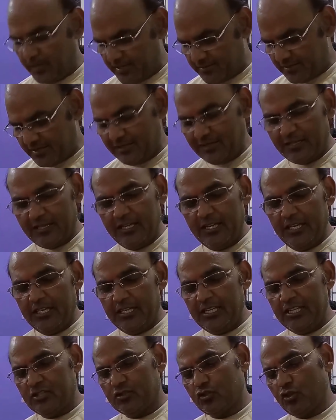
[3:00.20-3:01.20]
पास है
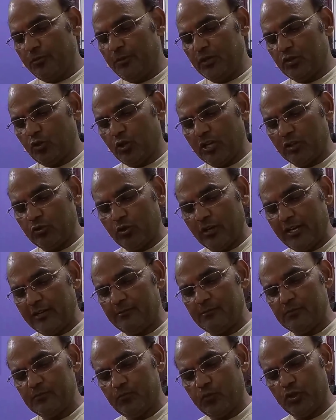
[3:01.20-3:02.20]
इसको भी थोड़ा थोड़ा
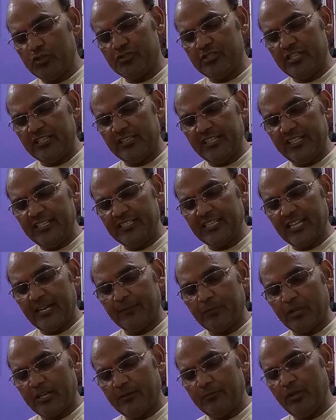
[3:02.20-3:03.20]
हम पोस देते हैं जहाँ
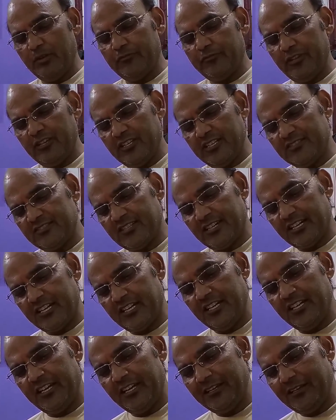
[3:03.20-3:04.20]
पर हमने फिंगर्स
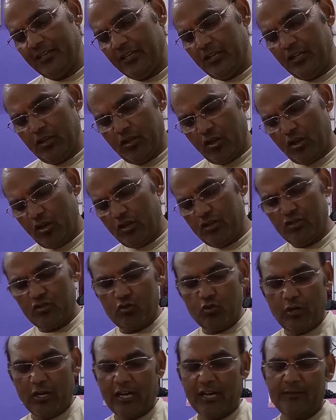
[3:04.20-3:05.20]
रखी हैं और
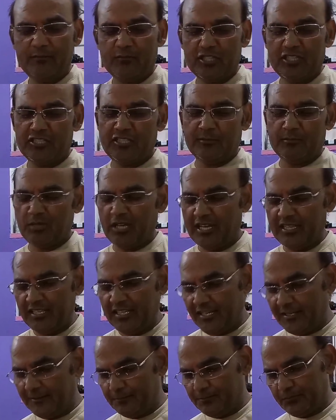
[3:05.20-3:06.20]
इसको आराम से चमका
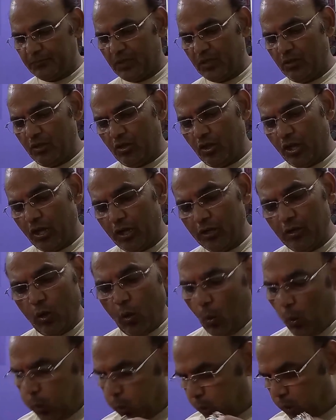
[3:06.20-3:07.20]
दिया
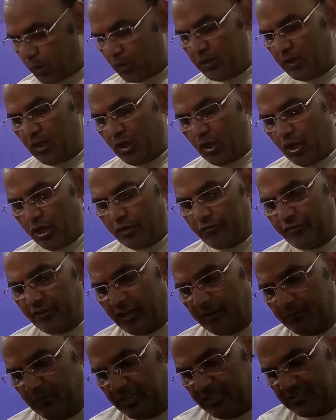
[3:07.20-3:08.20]
और और
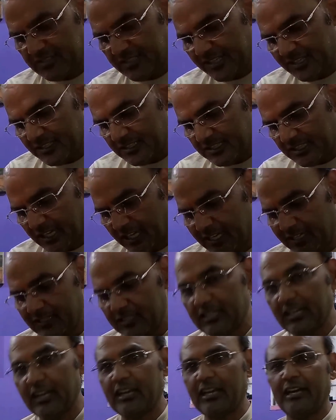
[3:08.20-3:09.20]
फिर हमने इसे यहाँ
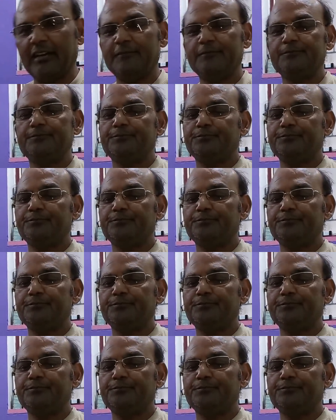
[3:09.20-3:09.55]
रखा